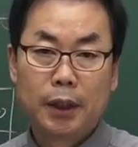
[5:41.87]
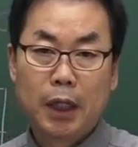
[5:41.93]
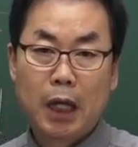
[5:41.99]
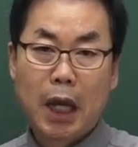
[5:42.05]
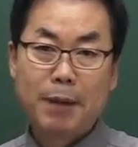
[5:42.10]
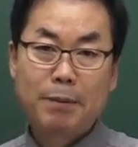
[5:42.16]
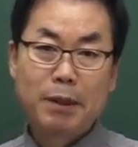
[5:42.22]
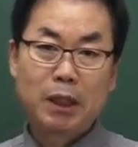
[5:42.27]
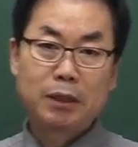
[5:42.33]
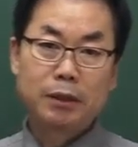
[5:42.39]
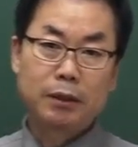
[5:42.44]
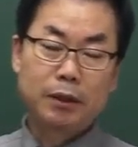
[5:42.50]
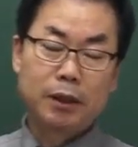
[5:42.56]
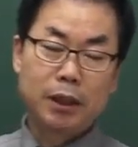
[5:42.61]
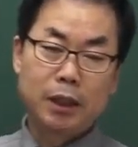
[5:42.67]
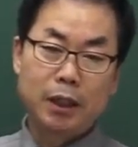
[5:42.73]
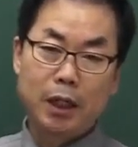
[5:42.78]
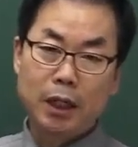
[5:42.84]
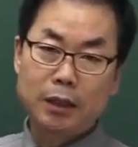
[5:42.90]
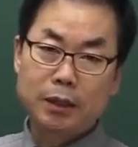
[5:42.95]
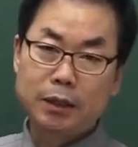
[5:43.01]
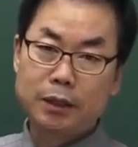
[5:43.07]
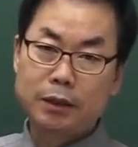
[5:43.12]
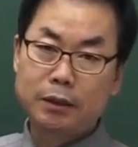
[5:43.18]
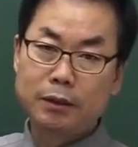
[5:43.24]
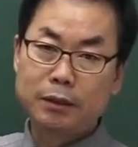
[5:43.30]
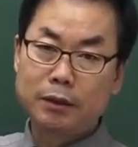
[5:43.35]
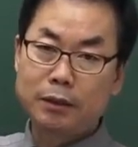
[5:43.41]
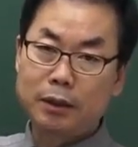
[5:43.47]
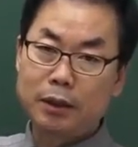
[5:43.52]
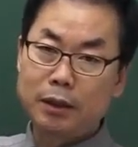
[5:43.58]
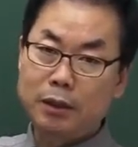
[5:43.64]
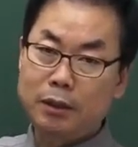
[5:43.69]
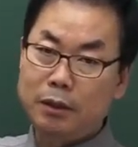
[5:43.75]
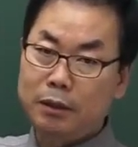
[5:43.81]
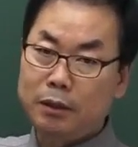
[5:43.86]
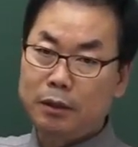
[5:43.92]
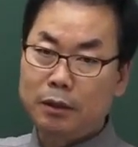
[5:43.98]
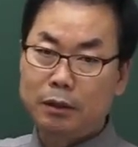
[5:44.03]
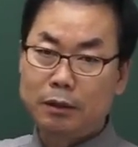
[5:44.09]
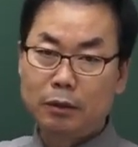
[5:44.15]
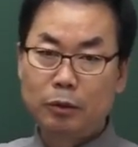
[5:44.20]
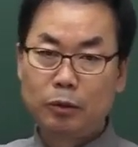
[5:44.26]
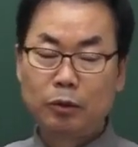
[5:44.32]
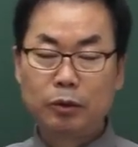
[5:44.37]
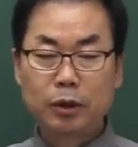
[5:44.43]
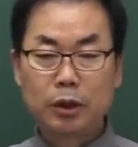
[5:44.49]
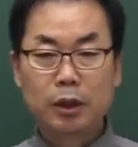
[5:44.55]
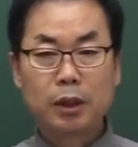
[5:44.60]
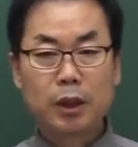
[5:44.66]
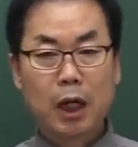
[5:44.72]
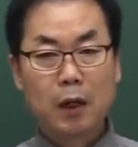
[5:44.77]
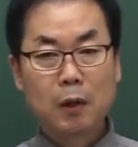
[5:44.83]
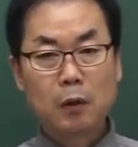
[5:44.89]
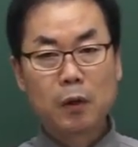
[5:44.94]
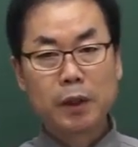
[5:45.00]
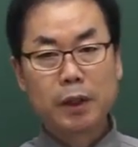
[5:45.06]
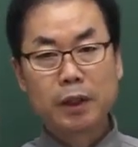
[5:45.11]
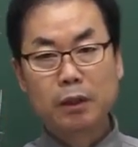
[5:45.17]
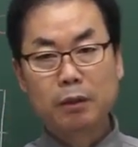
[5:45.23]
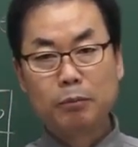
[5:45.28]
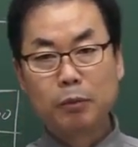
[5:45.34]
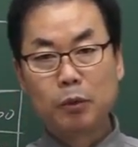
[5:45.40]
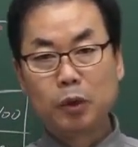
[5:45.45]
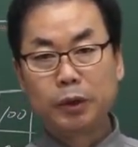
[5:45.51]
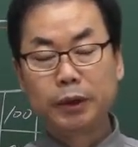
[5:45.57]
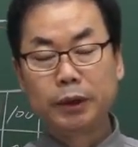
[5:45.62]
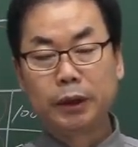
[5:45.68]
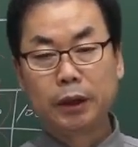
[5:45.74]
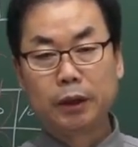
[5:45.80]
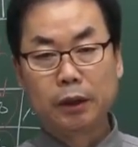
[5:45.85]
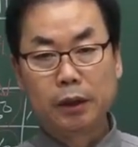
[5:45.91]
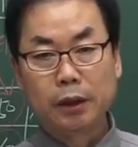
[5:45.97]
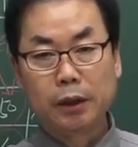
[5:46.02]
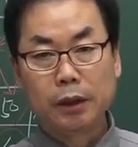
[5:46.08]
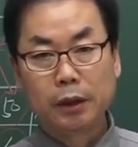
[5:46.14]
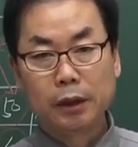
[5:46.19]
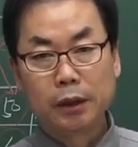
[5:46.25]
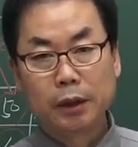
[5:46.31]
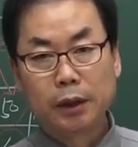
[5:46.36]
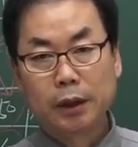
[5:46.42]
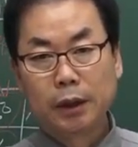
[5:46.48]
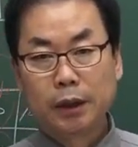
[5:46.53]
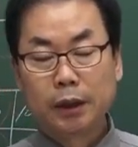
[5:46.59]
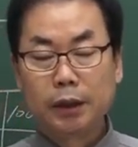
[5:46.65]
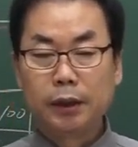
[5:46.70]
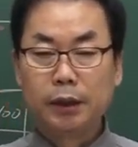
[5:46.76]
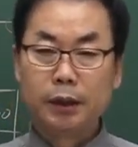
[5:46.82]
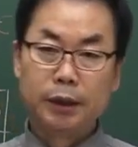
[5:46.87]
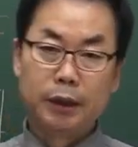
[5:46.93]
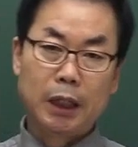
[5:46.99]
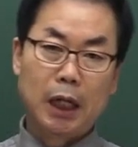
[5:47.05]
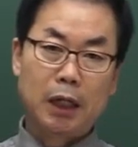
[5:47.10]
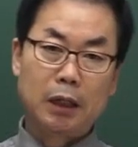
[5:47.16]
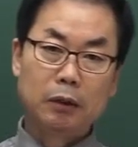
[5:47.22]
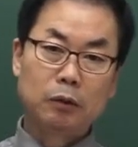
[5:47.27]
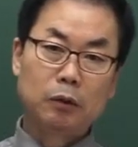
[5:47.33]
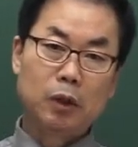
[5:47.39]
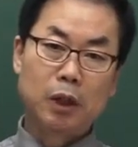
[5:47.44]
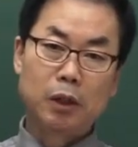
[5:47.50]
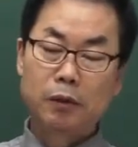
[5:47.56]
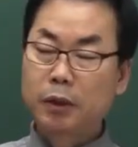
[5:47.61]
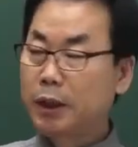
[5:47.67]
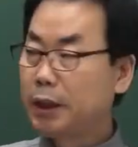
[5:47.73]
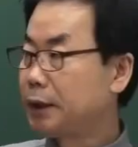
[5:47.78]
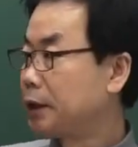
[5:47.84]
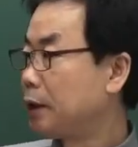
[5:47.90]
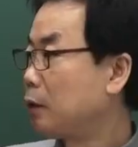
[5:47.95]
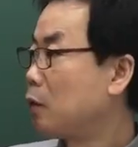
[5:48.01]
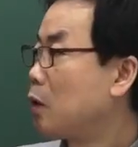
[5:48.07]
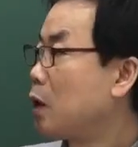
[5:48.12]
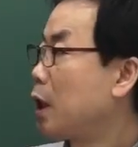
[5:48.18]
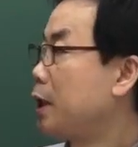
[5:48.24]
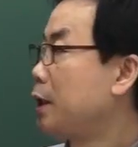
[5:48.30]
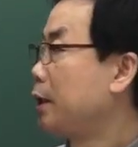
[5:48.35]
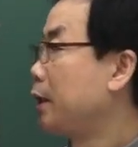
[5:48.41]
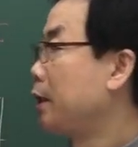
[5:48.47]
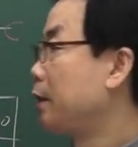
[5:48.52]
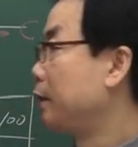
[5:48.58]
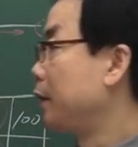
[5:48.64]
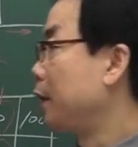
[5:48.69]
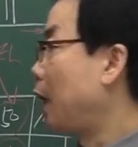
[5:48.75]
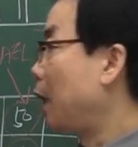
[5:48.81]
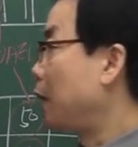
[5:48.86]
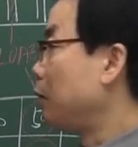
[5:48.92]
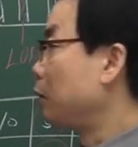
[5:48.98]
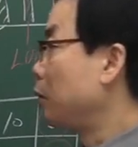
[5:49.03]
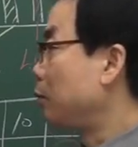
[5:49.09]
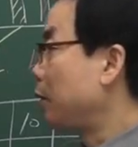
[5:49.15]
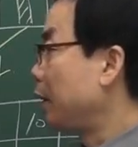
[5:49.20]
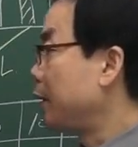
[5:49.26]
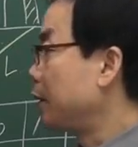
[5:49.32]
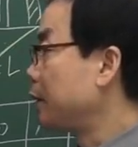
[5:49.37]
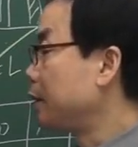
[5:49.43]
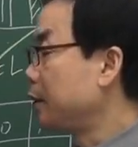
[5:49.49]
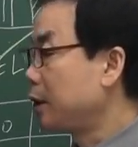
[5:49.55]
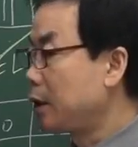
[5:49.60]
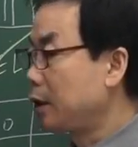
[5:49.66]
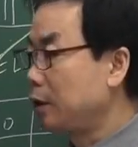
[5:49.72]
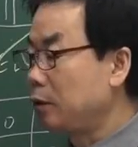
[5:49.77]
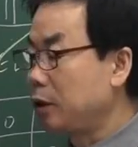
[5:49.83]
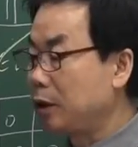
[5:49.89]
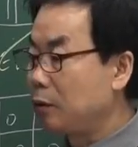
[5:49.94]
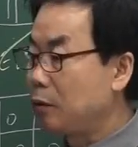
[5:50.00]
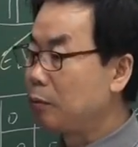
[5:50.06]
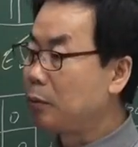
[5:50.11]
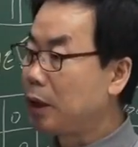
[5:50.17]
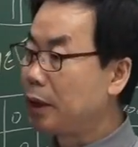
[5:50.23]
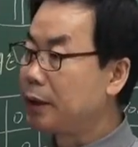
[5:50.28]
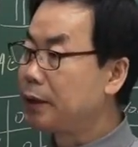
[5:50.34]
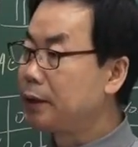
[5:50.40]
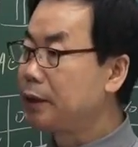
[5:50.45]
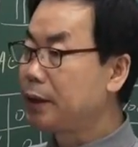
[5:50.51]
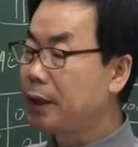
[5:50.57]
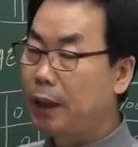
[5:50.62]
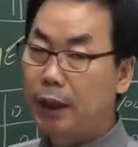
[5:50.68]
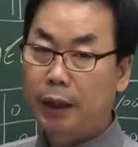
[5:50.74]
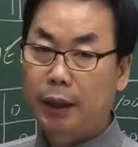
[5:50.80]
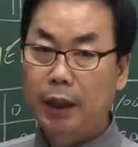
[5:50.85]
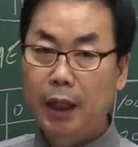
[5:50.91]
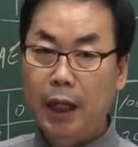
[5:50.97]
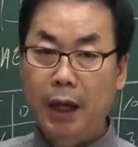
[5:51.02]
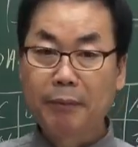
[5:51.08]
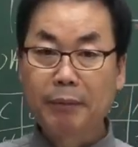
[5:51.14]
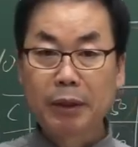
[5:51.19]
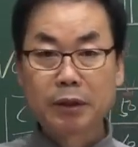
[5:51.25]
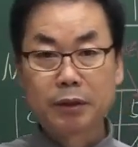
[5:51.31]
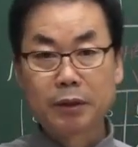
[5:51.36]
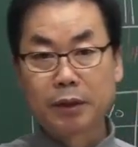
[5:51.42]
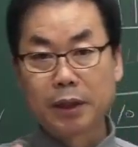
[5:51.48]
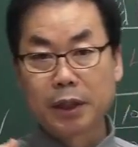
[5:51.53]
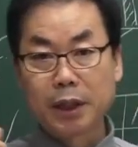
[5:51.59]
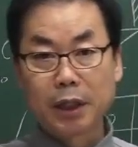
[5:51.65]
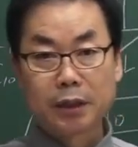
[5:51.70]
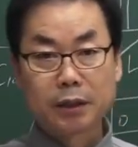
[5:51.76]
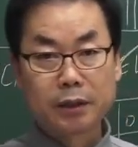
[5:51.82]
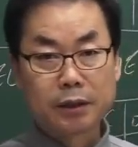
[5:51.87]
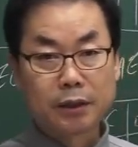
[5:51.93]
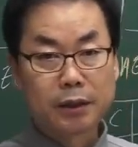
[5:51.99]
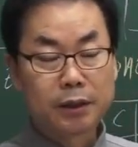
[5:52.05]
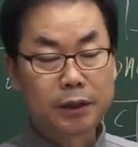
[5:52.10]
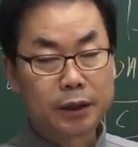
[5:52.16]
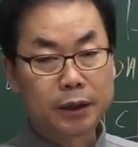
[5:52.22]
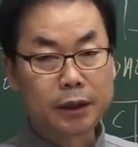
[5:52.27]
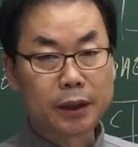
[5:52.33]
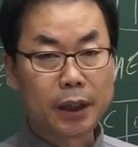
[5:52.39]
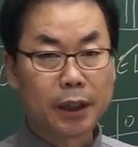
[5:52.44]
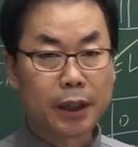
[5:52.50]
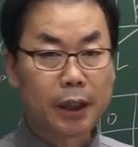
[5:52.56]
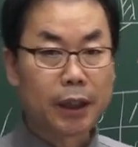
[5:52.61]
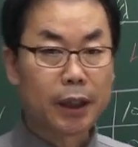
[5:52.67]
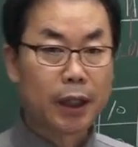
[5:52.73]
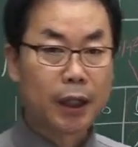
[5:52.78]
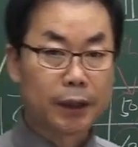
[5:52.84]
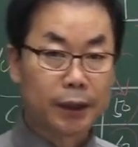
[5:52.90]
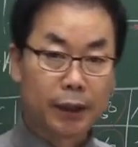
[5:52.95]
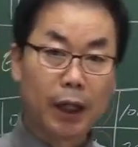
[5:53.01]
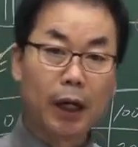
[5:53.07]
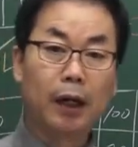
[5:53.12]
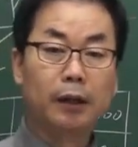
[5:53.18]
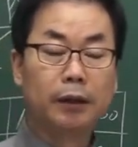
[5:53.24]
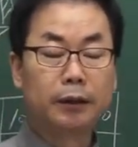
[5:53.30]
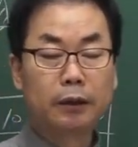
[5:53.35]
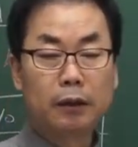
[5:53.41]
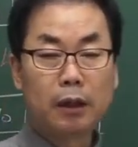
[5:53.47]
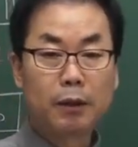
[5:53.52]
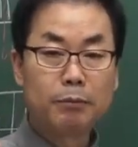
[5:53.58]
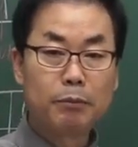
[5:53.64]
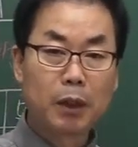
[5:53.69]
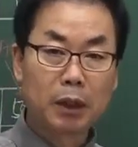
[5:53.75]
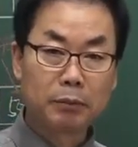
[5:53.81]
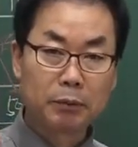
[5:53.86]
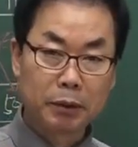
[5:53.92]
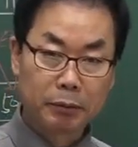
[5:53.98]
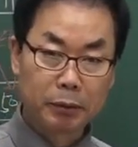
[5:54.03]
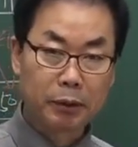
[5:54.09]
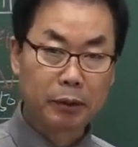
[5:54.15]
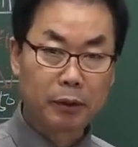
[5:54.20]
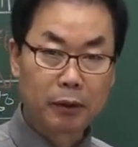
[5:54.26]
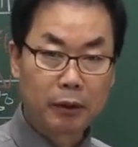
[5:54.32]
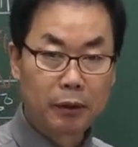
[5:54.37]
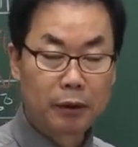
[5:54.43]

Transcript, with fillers: MSDS를 규정하고 있는 물질을 어, 양도하거나 제공할 때는 양도받는 자나 제공받는 자에게 MSDS를 전달해야 한다. 어떠한 방법으로?